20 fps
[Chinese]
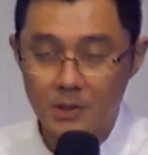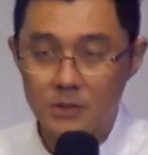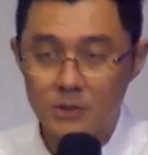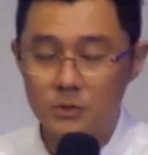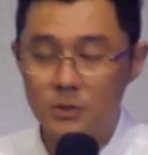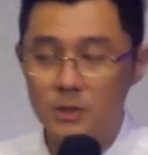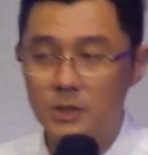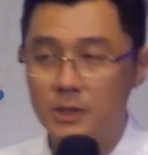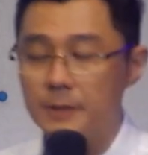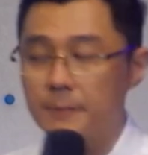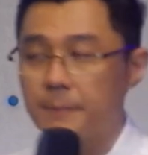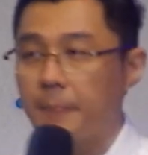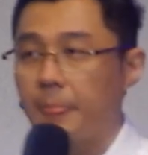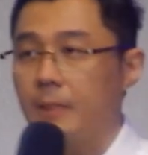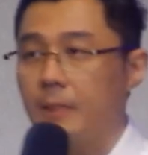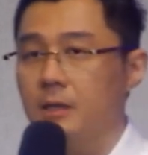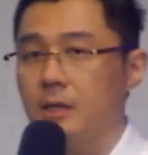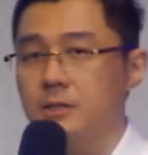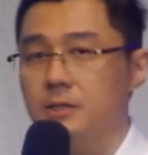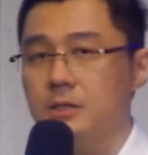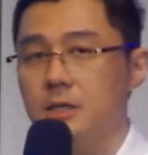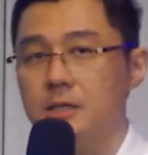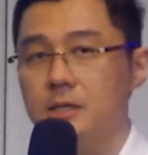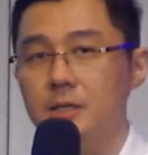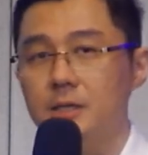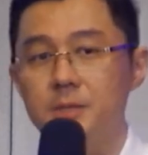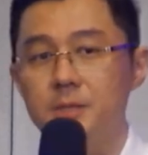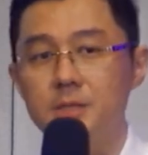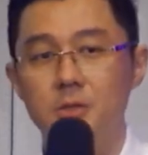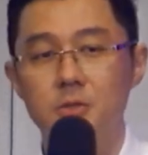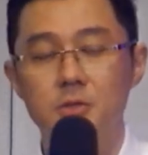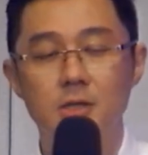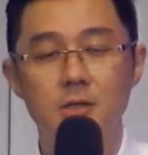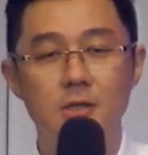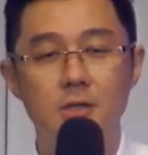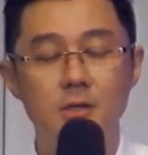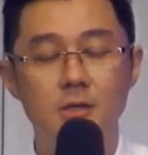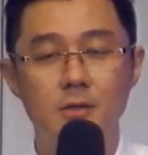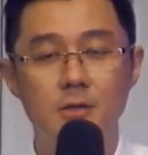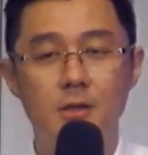所以当时他在便桥上
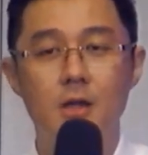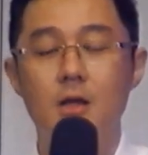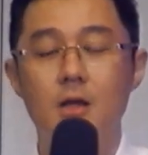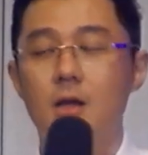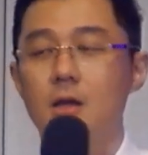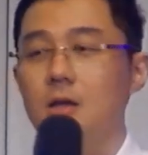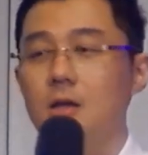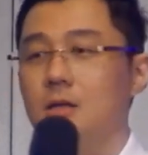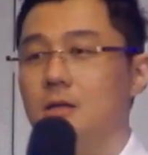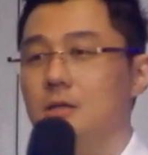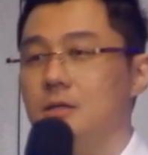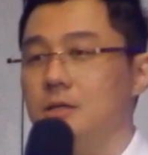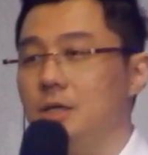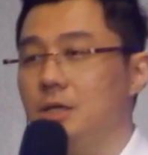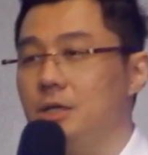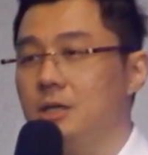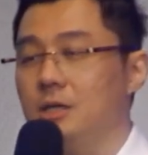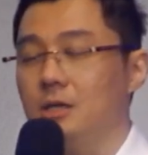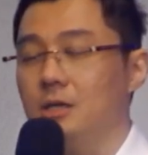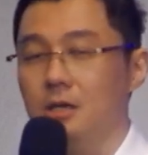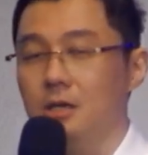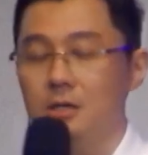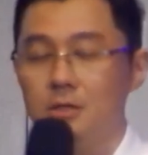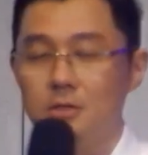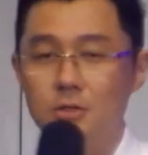呢，第一个